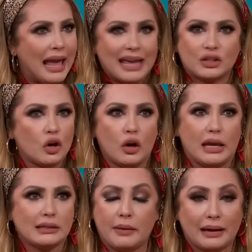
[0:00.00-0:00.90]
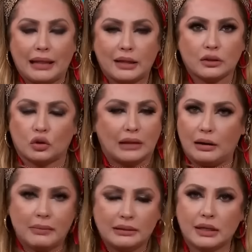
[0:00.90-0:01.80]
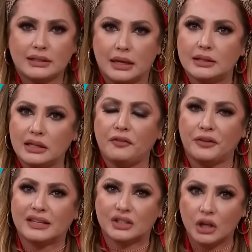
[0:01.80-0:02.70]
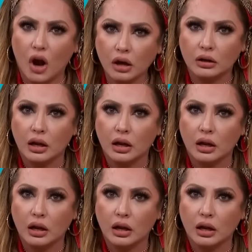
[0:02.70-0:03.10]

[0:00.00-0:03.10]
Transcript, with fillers: Eso es de verdad totalmente ciencia ficción